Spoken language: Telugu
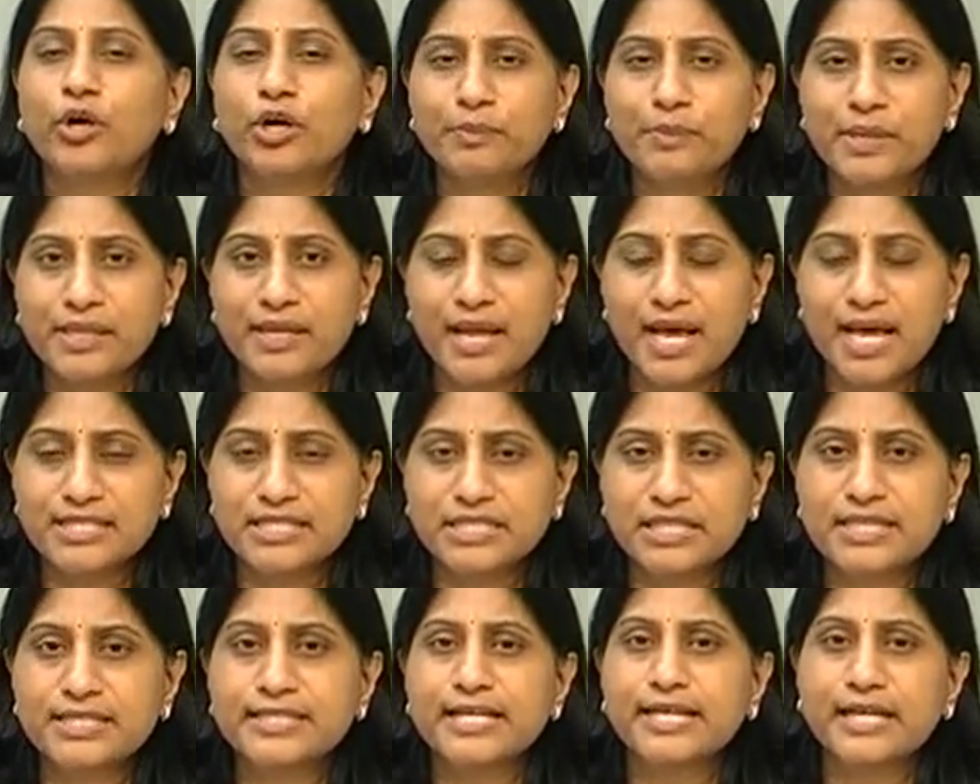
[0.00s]
బోర్డు మీద
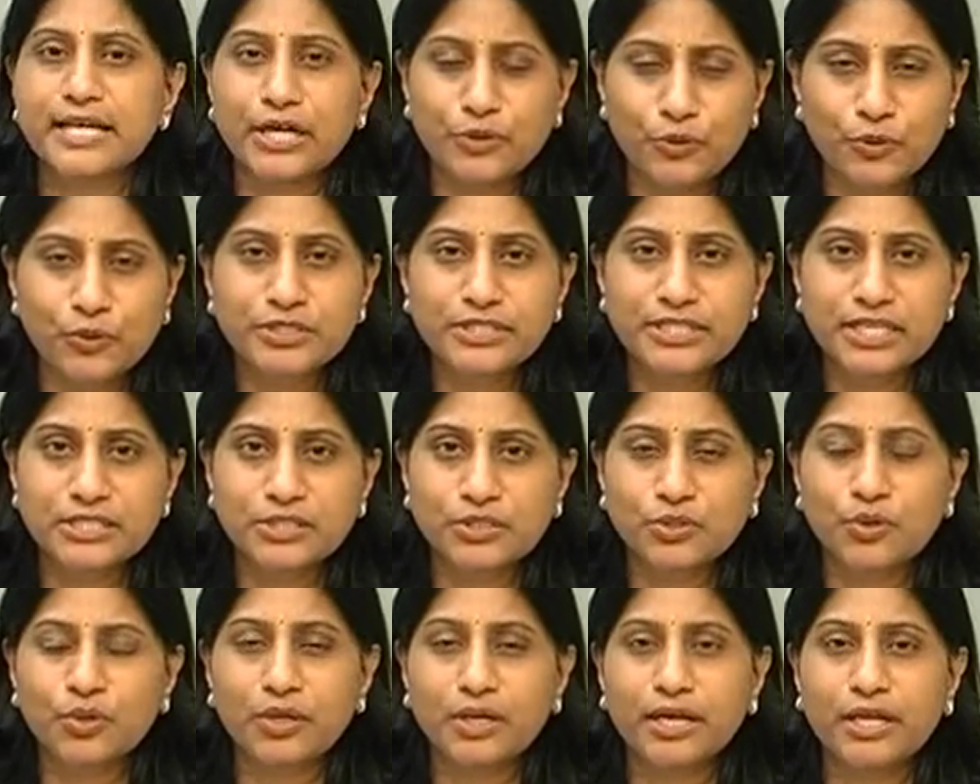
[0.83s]
రాసినాయి సరిగా నోట్
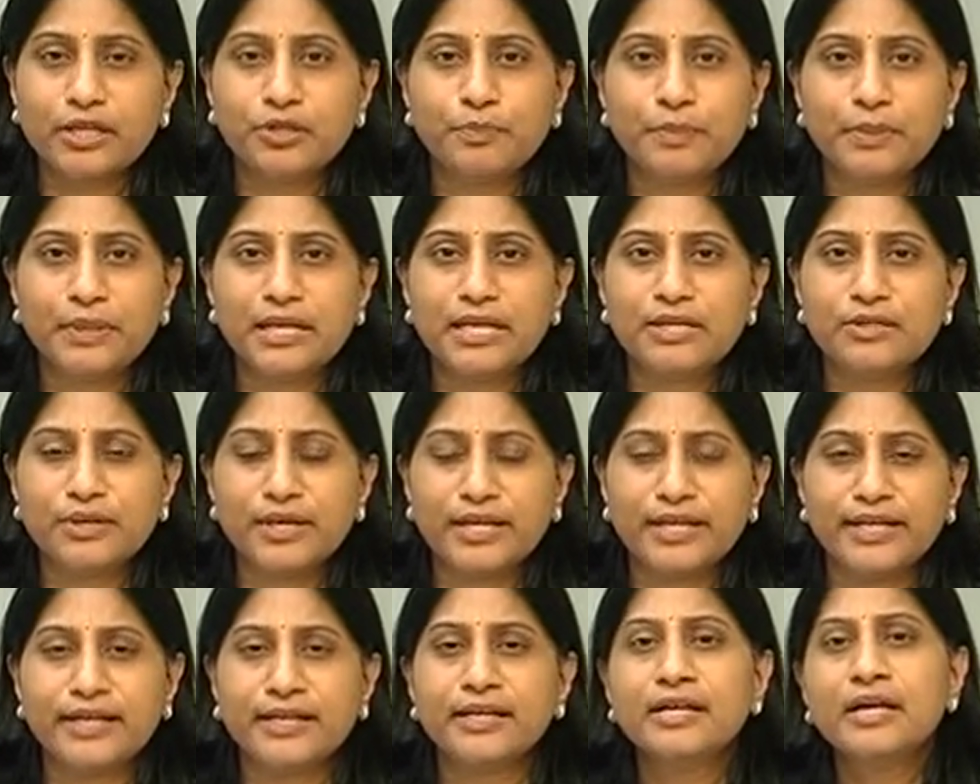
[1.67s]
చేసుకోవట్లేదు పిల్లలు
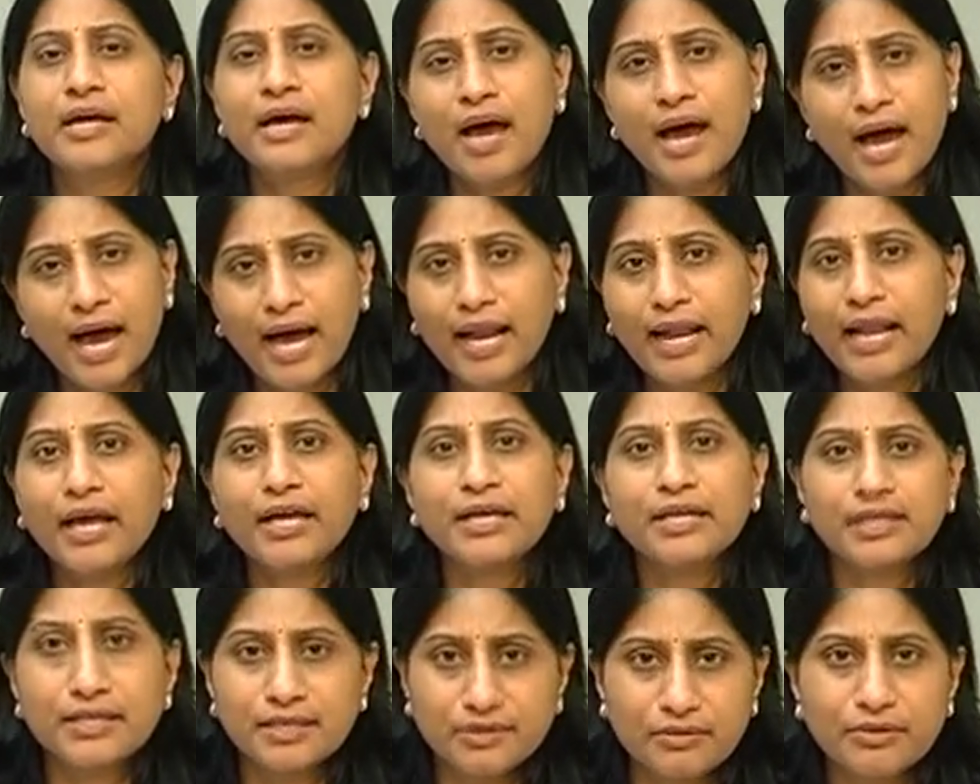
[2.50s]
అని అలా
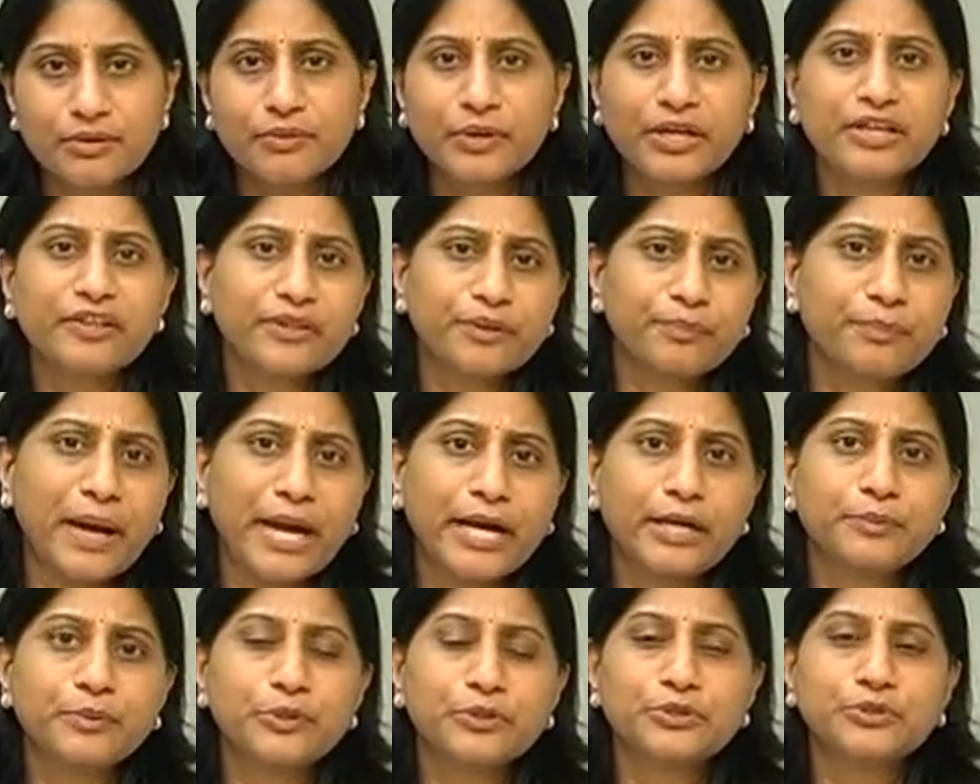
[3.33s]
ఇది
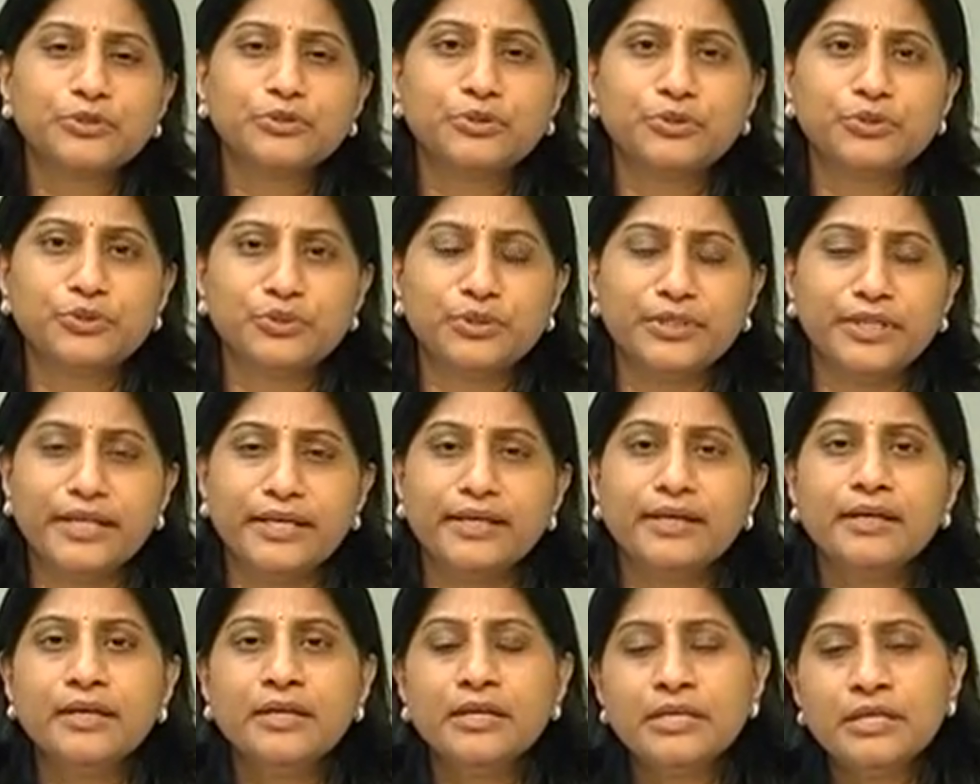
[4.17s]
బయటపడుతూ ఉంటుంది
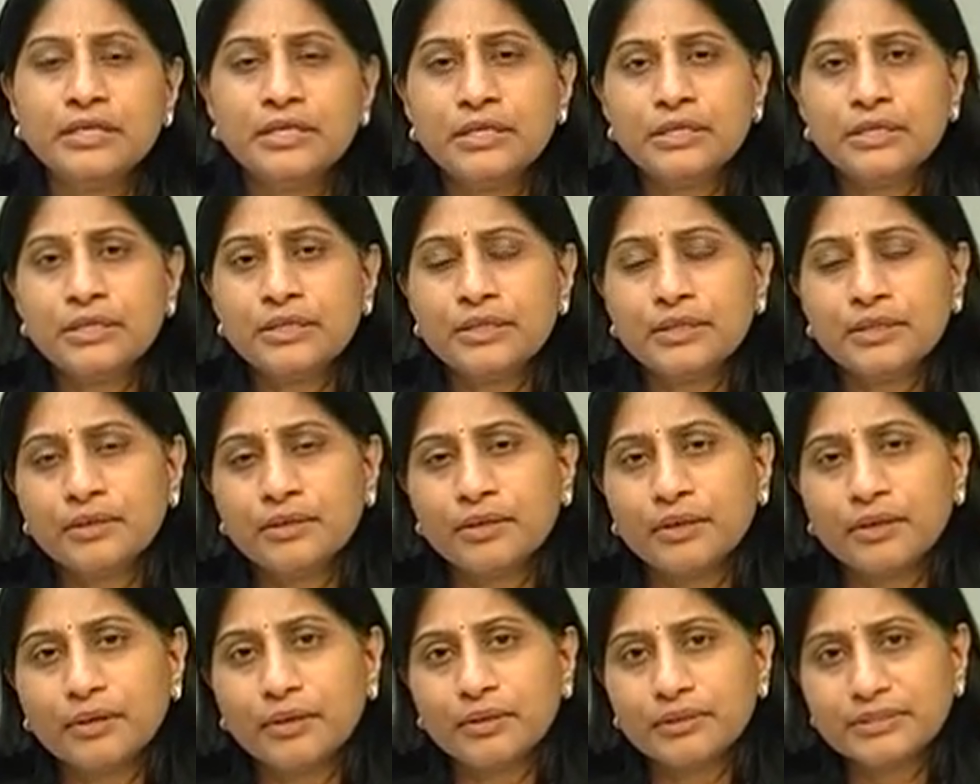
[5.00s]

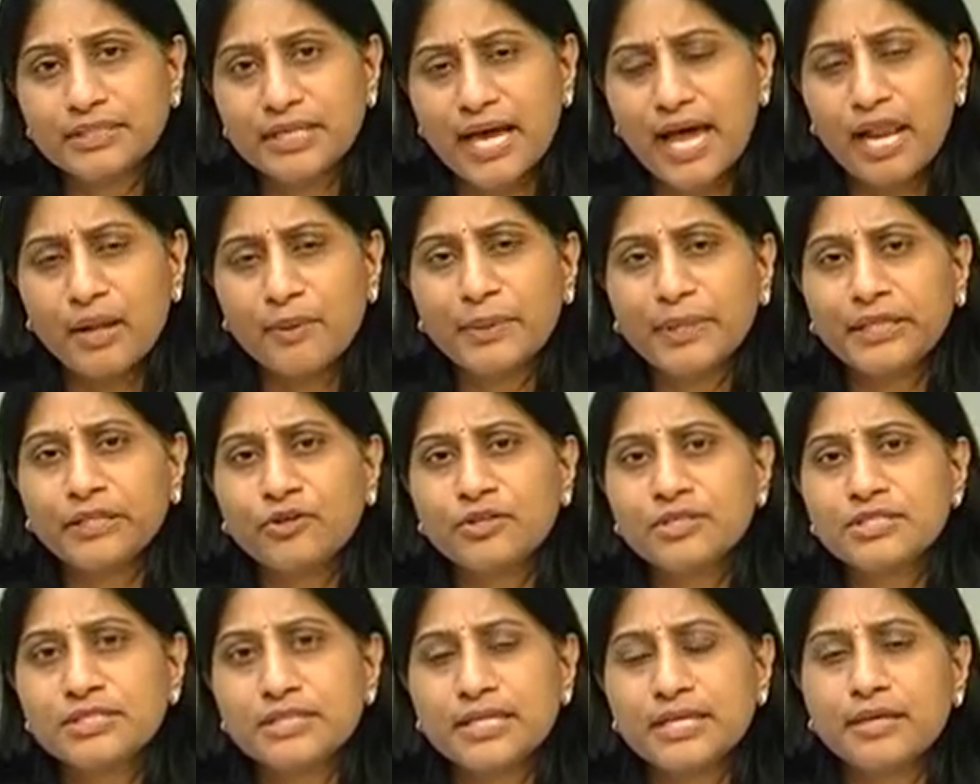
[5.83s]
చాలామంది
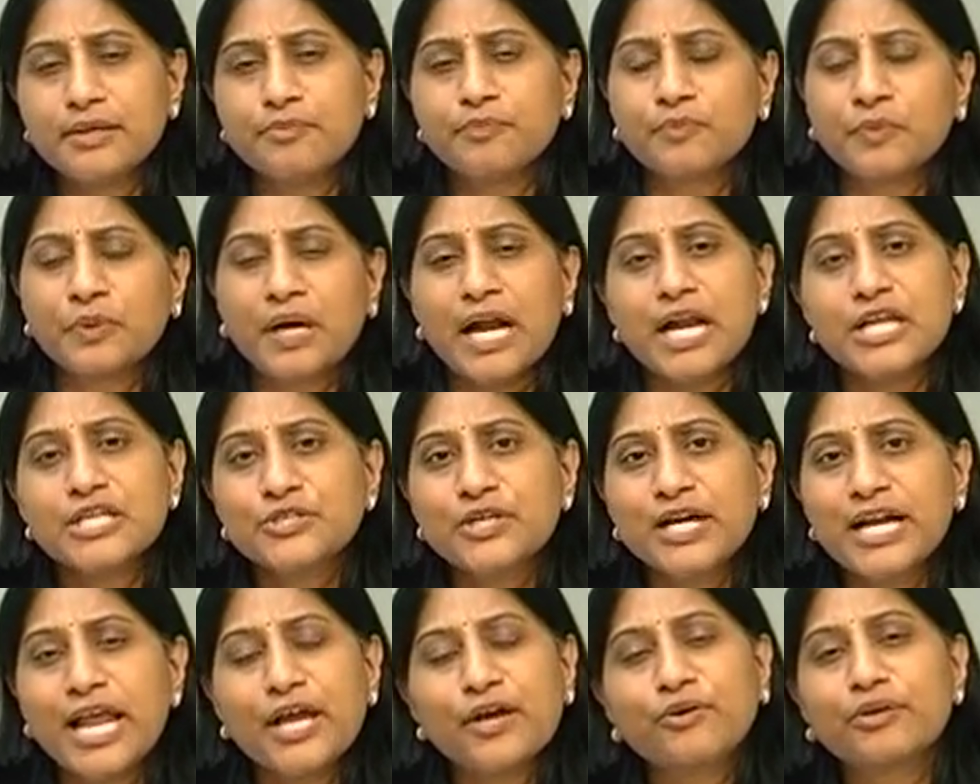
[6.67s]
వచ్చి
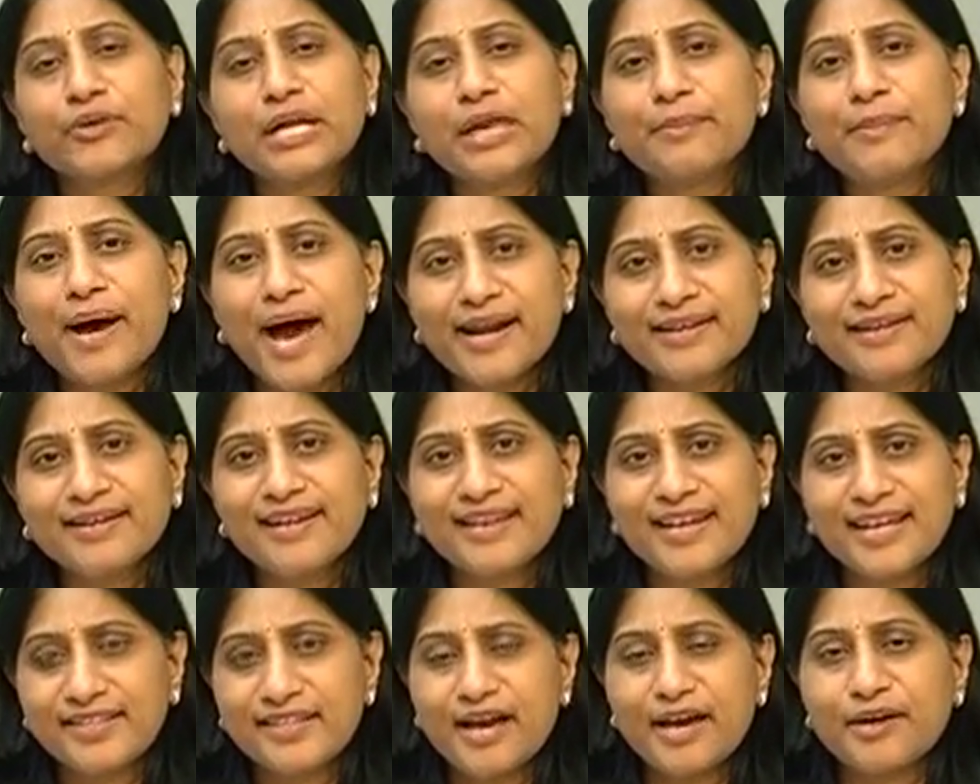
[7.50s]
కళ్ళజోడ లేకుండా
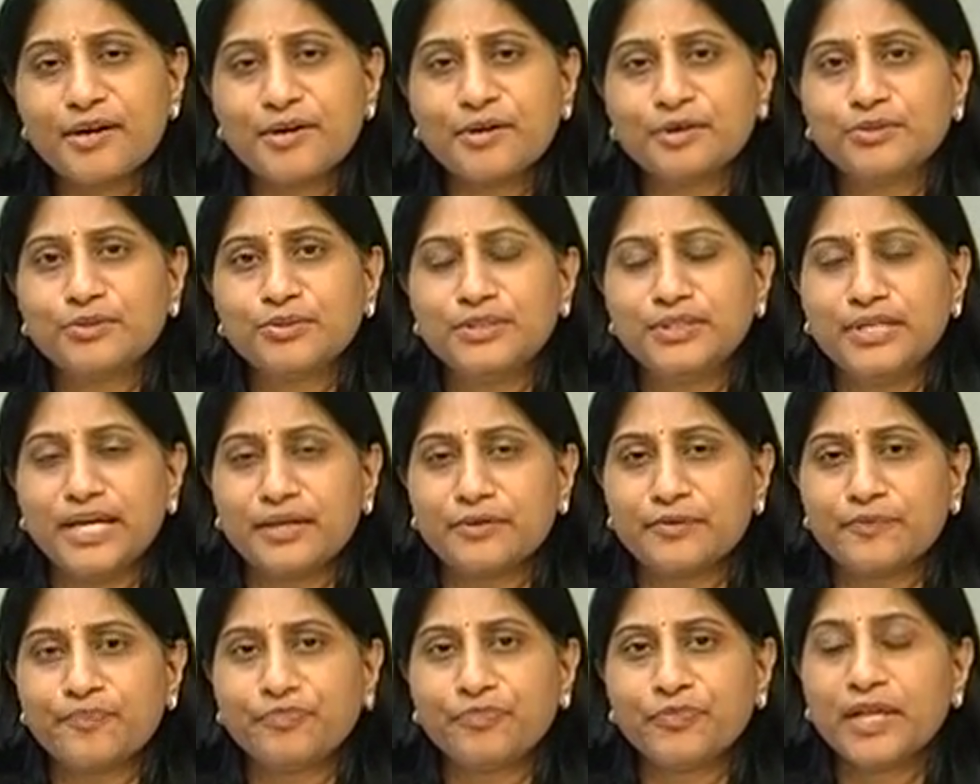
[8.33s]
మార్గం లేదా అని
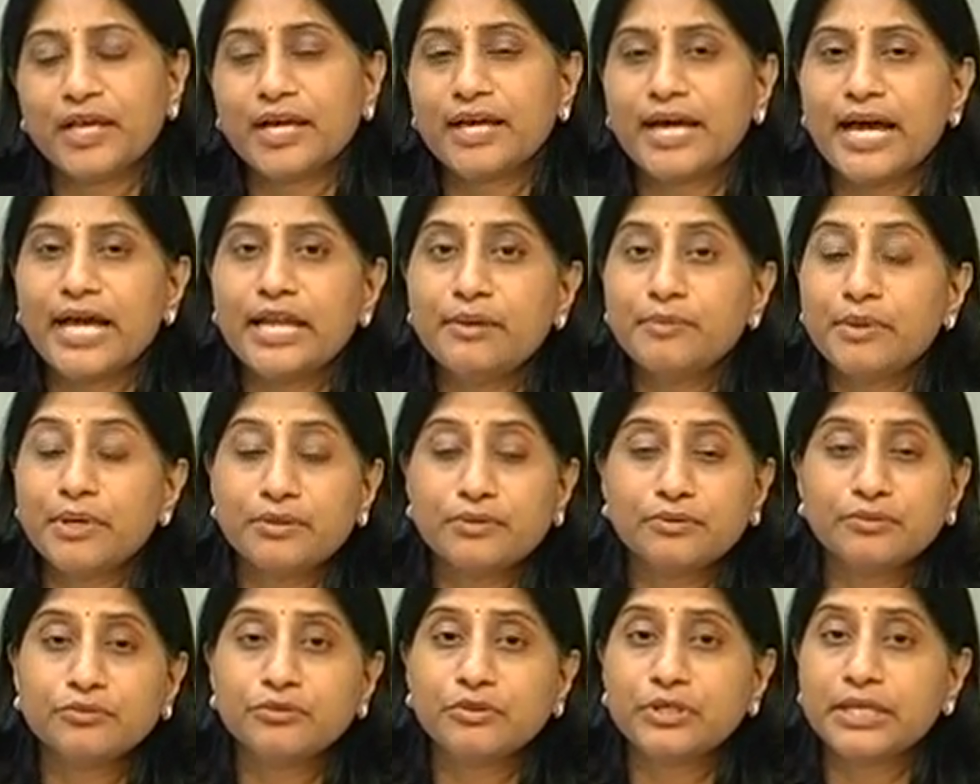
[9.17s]
అడుగుతుంటారు కానీ
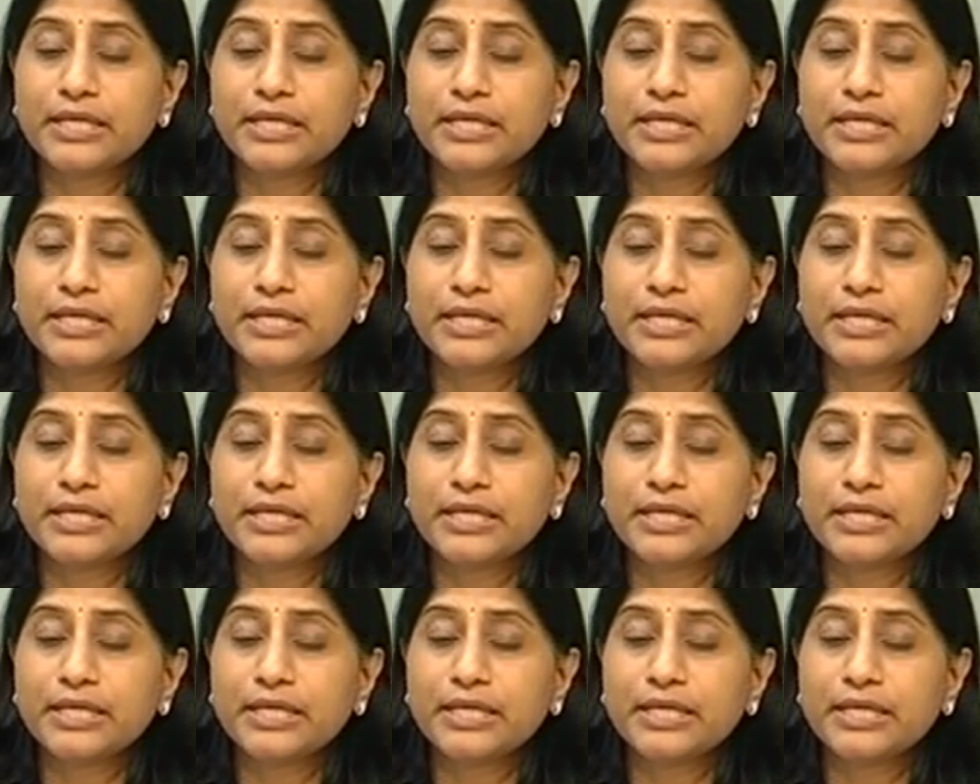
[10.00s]
మనం